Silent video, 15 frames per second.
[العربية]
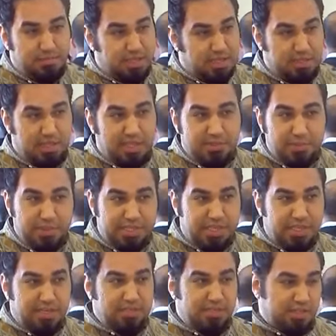
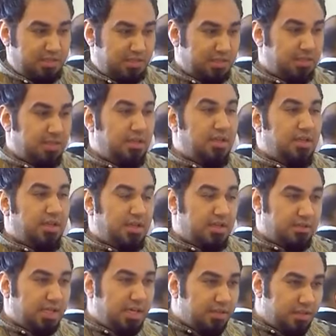البلدان
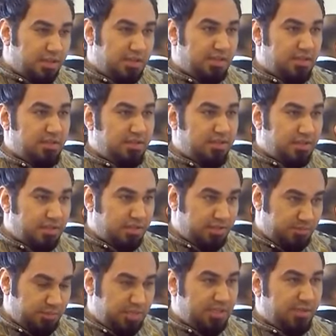نهضة
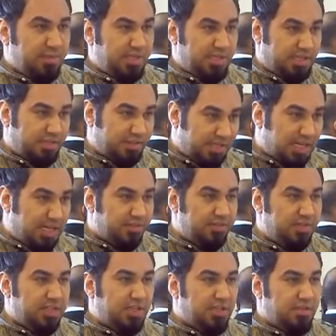مجتمع يعني
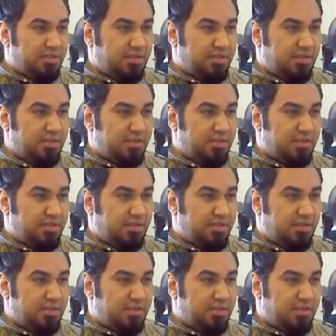ثقافية